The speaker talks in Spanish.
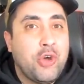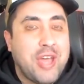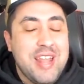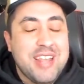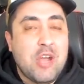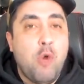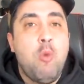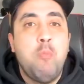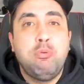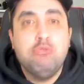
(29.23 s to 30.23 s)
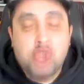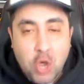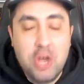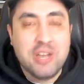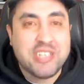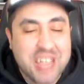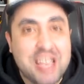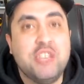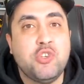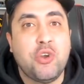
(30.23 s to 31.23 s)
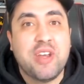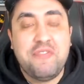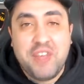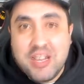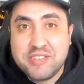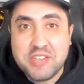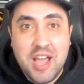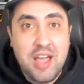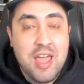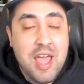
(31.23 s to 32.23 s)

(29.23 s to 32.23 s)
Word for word: Gente como Puyol ya hizo referencia